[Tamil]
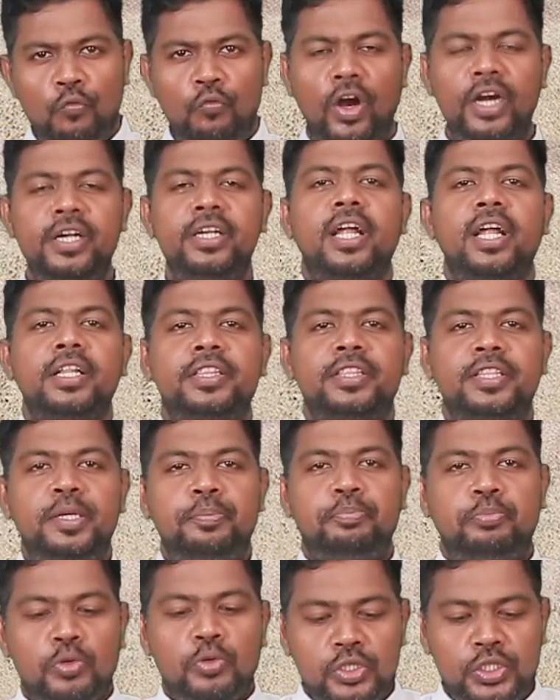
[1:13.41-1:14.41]
வண்ணாத்தி
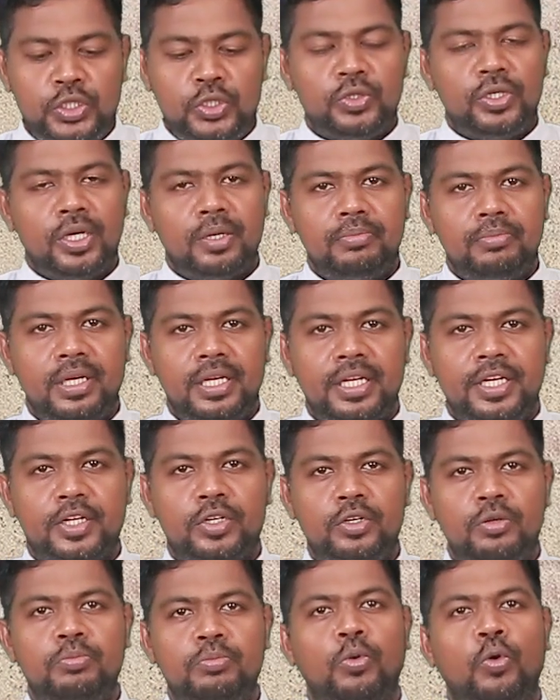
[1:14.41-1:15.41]
பூச்சுடம்பில்
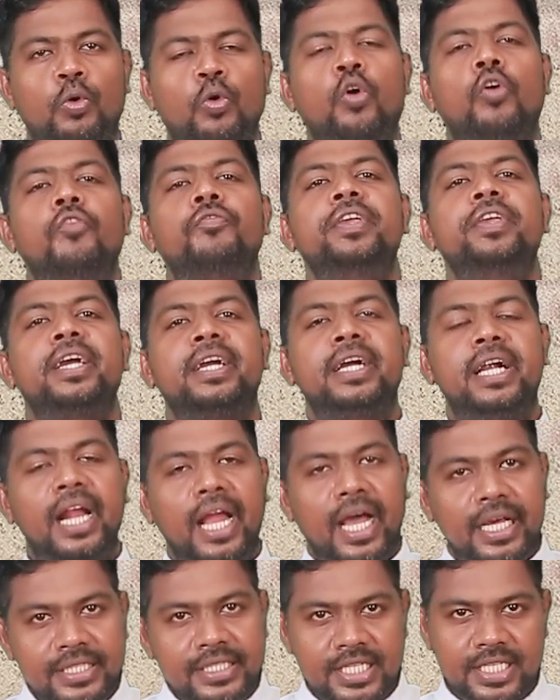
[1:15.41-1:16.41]
இருக்கும் ஓவியங்கள்
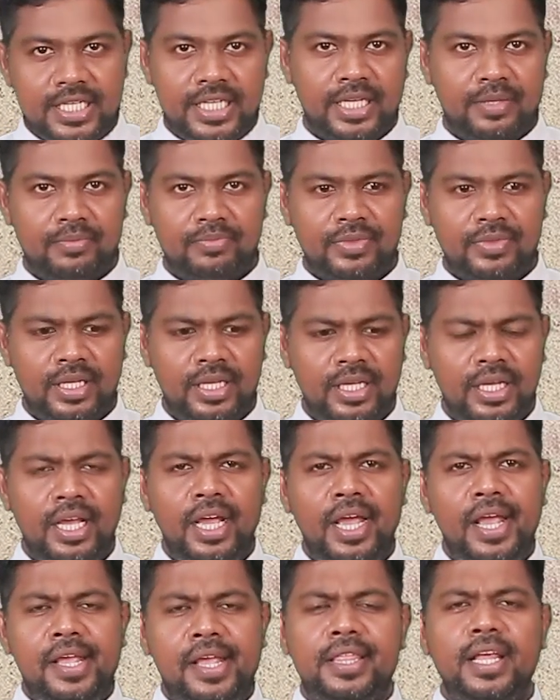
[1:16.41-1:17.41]
அதிசயம்
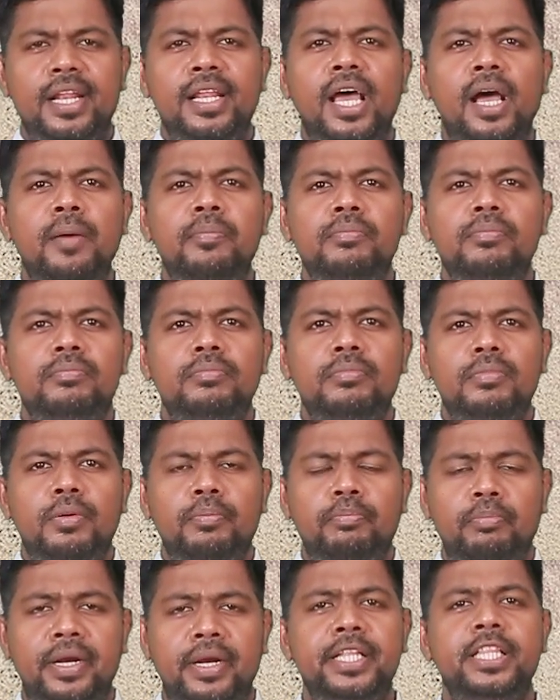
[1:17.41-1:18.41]
இதெல்லாம்
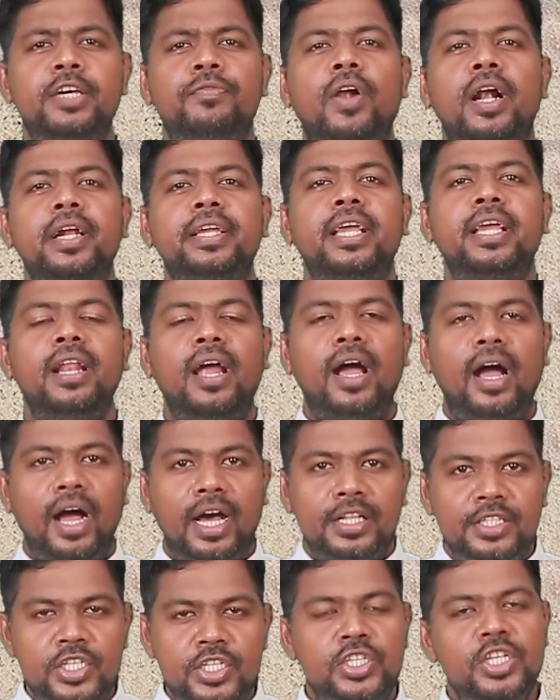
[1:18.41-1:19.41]
மனித வாழ்க்கையில்
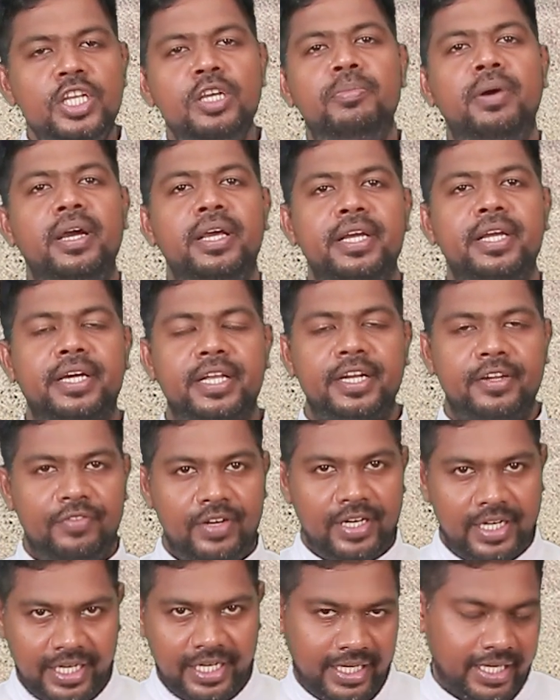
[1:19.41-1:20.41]
அதிசயமா இருக்கிற
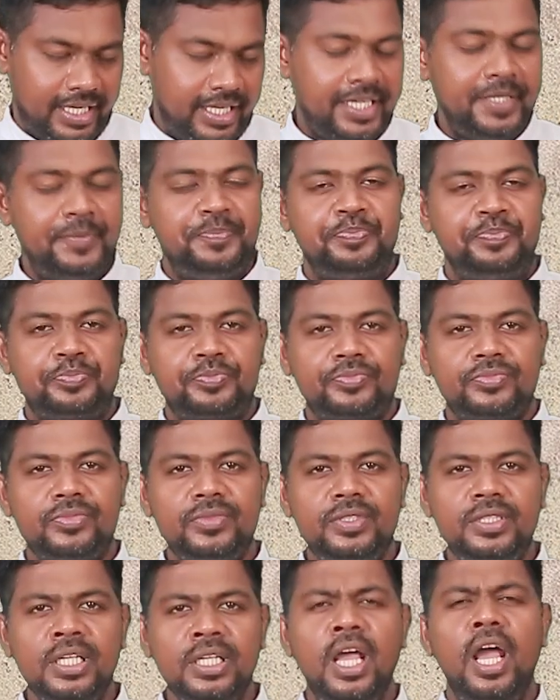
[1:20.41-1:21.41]
வேளையில
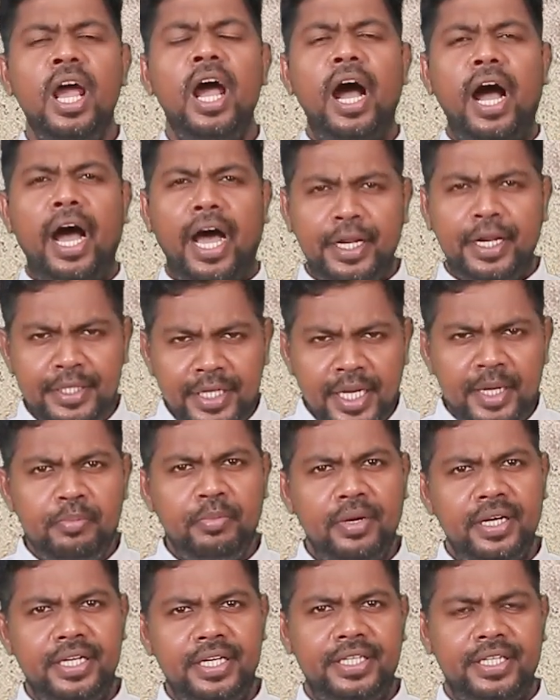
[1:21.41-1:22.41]
அன்னை
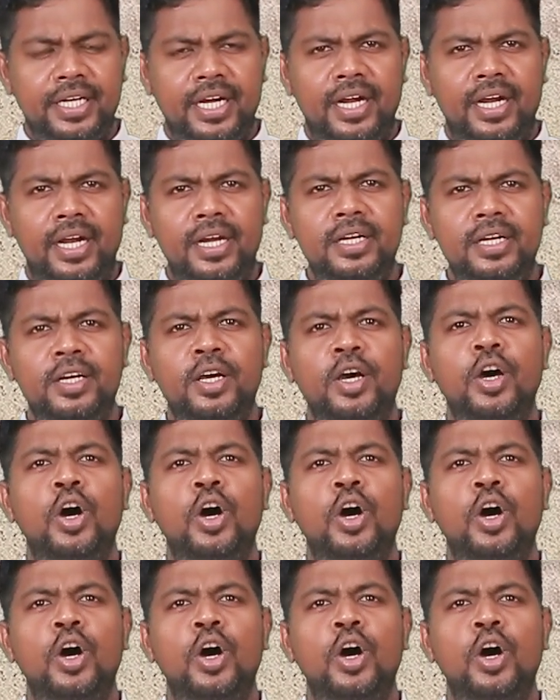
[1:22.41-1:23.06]
மறியால்